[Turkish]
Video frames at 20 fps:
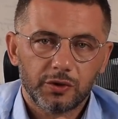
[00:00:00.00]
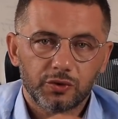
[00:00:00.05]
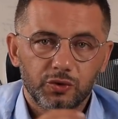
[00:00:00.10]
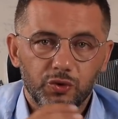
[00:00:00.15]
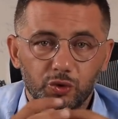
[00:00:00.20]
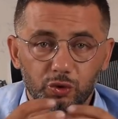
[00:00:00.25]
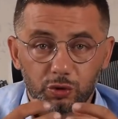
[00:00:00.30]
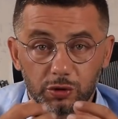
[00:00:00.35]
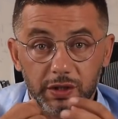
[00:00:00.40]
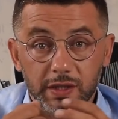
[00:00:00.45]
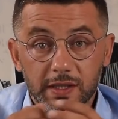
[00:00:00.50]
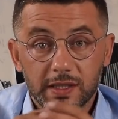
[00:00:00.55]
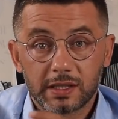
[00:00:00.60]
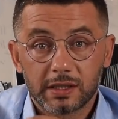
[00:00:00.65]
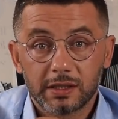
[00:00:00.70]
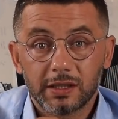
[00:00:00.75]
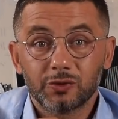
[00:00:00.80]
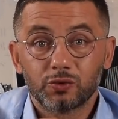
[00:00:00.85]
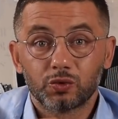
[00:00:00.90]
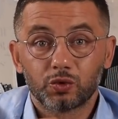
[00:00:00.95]
Türk
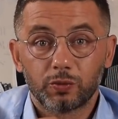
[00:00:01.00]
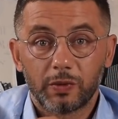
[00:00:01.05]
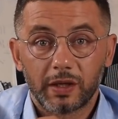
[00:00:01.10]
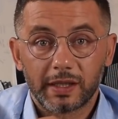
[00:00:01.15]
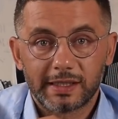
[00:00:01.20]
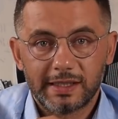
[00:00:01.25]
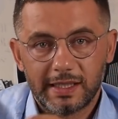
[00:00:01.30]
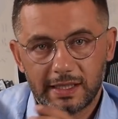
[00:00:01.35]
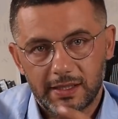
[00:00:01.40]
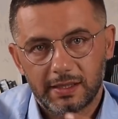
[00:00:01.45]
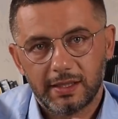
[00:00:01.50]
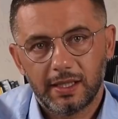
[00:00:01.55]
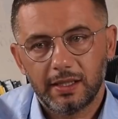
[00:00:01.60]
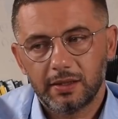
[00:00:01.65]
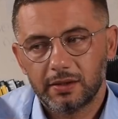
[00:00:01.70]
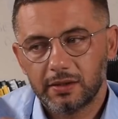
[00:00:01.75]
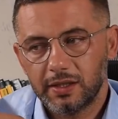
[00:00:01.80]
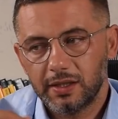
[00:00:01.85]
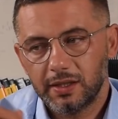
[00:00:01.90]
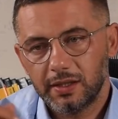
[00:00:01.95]
lirasında durmak yerine
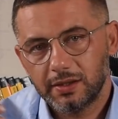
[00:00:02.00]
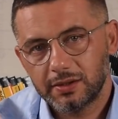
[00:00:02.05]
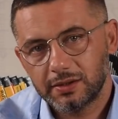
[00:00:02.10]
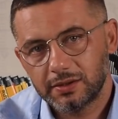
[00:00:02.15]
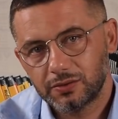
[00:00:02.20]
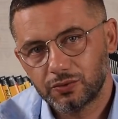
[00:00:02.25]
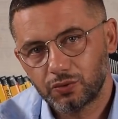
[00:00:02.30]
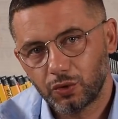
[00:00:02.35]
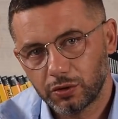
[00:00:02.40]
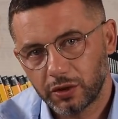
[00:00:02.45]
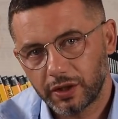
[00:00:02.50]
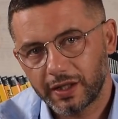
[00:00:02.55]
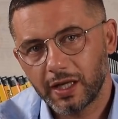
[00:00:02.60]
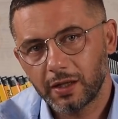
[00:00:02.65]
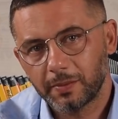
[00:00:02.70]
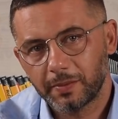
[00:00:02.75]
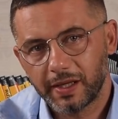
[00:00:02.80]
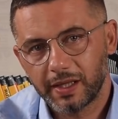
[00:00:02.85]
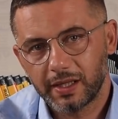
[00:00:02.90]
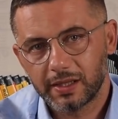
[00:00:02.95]
e, dolar
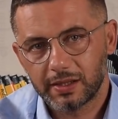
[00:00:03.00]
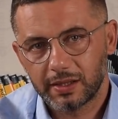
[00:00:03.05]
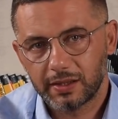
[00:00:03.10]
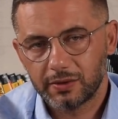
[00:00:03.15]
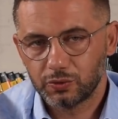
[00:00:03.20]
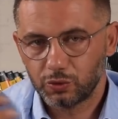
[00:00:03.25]
almaya,